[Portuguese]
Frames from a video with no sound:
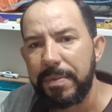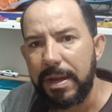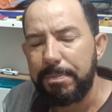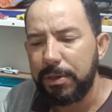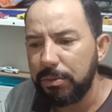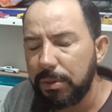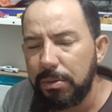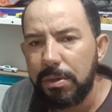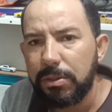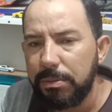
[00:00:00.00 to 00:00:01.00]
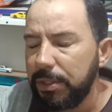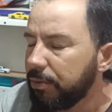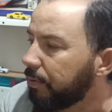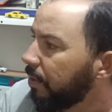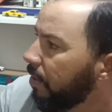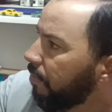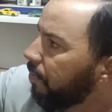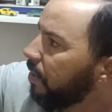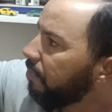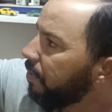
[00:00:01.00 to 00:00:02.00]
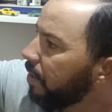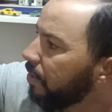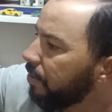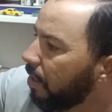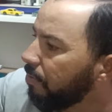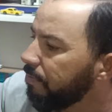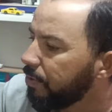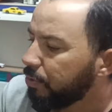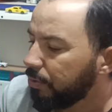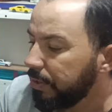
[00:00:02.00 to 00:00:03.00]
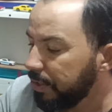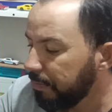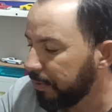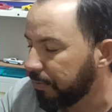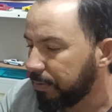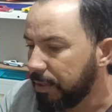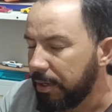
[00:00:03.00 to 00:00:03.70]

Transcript: A pergunta do nosso amigo foi referente ao inversor híbrido,